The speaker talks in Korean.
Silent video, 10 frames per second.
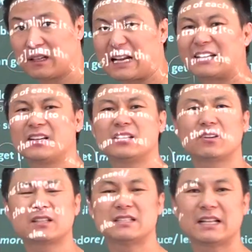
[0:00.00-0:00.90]
가격이
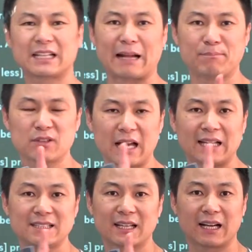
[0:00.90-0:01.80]
떨어진다는 게 나쁜 게
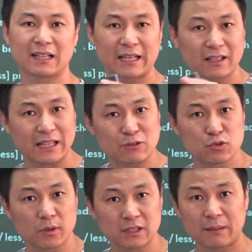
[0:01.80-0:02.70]
아니잖아. 가격을
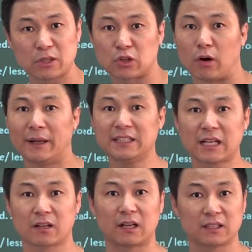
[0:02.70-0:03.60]
낮추면 사람들이 더 많이
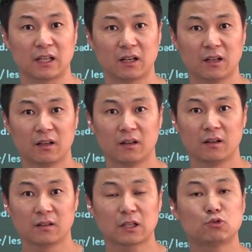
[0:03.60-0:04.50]
살 거 아니야.
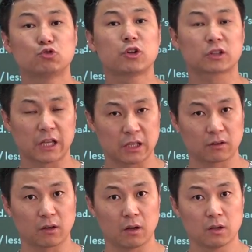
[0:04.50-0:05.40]
다 누구 덕택인
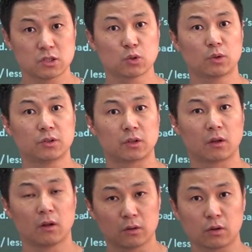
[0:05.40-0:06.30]
거야? 직원들이
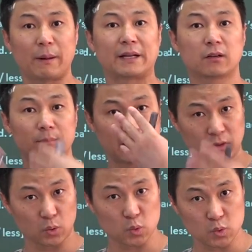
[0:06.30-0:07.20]
더 많은 걸
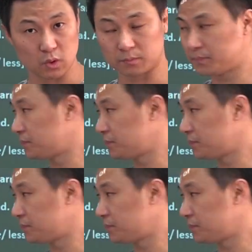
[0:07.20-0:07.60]
만들어줘서.